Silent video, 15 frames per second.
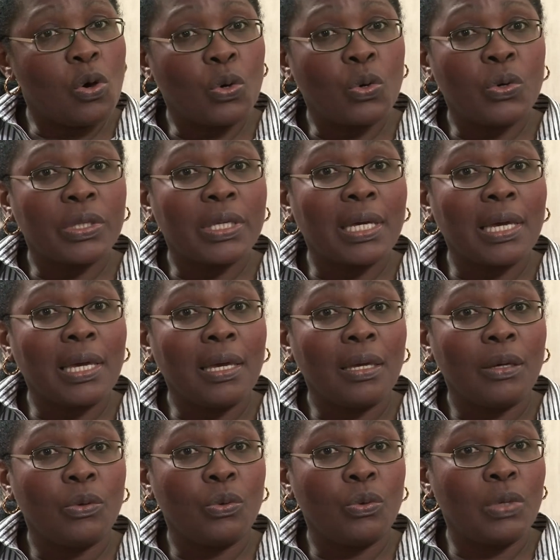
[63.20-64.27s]
rencontrais
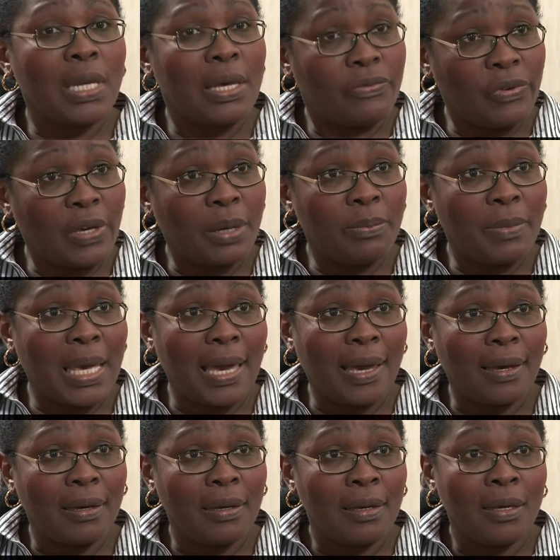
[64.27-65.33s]
une
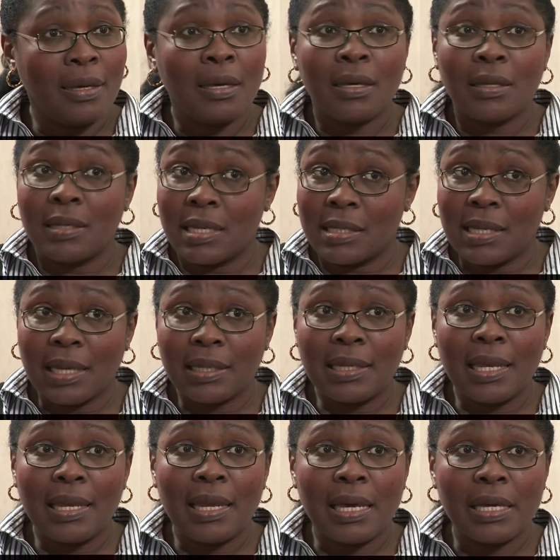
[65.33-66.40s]
infirmière d'un
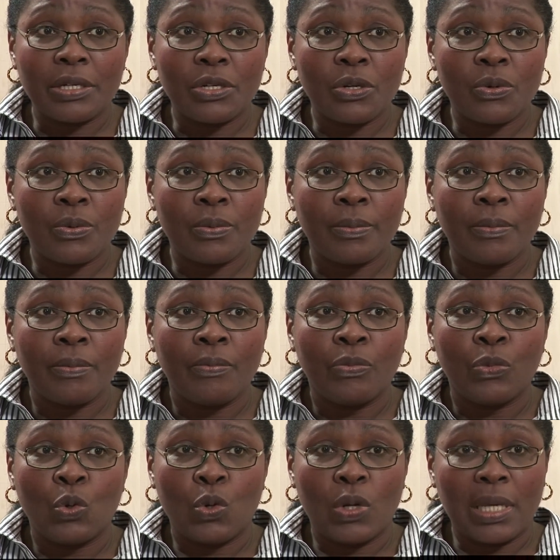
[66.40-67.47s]
certain âge.
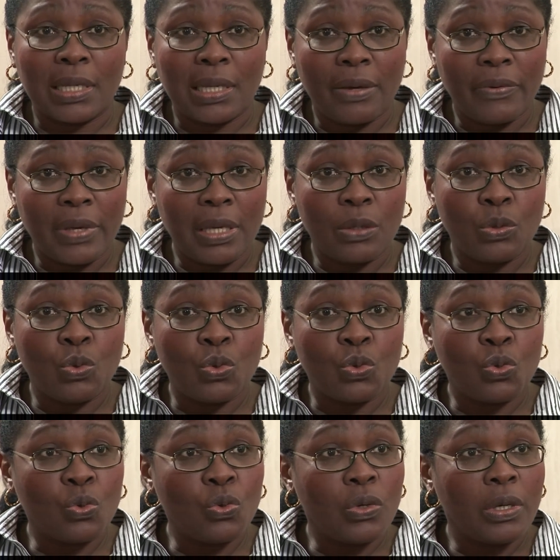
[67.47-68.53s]
On a travaillé deux
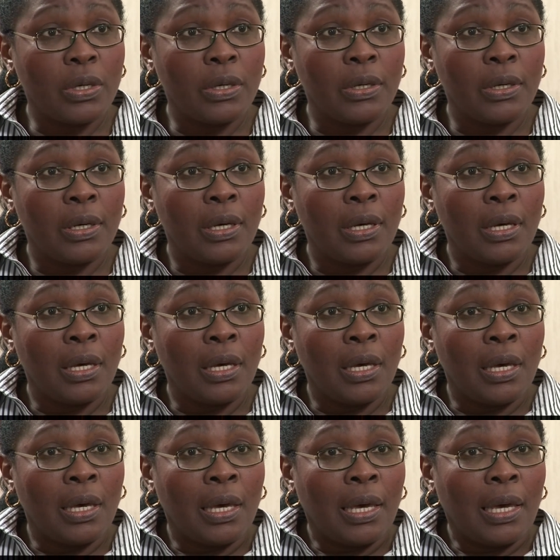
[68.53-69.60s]
jours
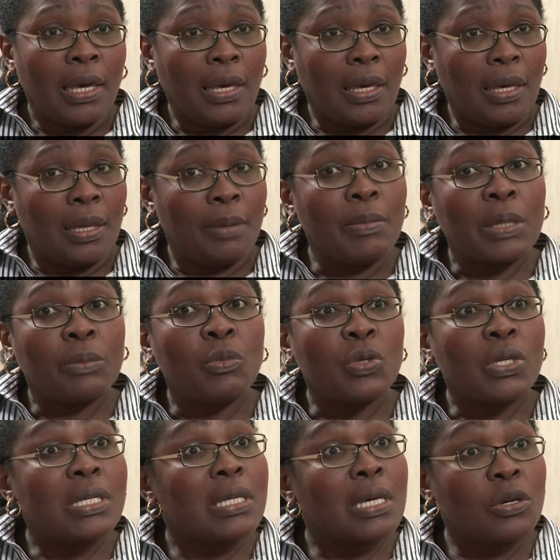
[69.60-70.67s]
et elle m'a
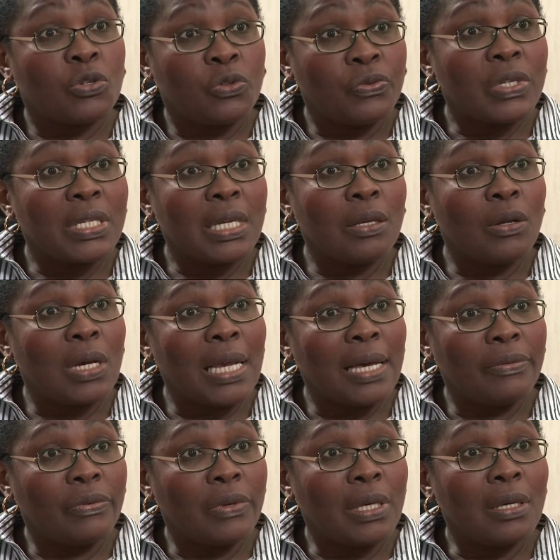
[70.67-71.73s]
demandé ce que je faisais dans
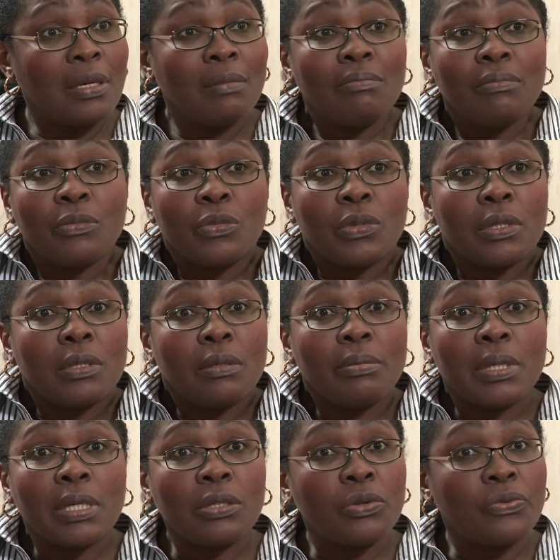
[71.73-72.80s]
la vie. Je dis,
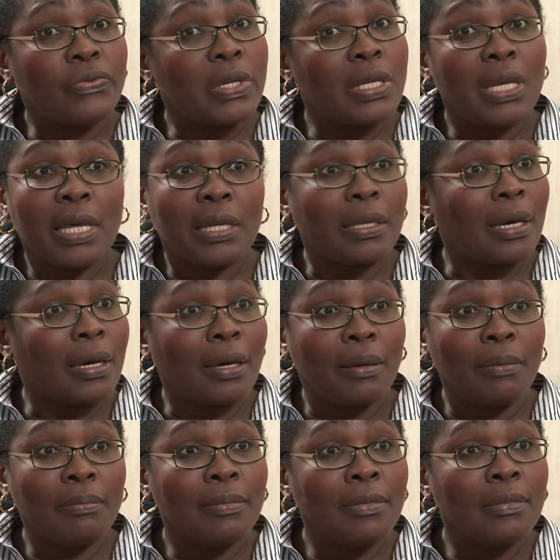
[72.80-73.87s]
ben, je fais de
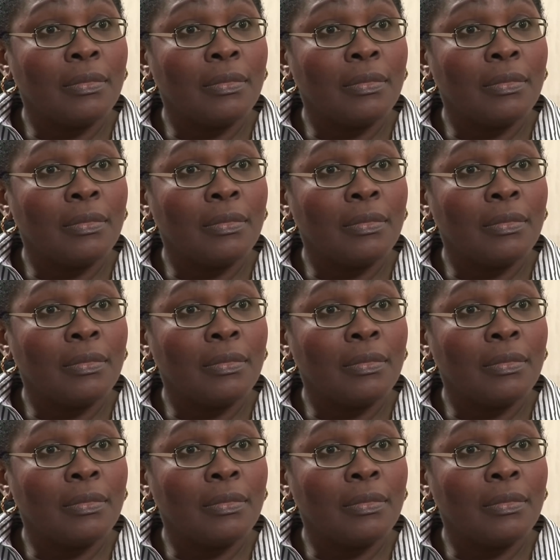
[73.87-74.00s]
l'intérim.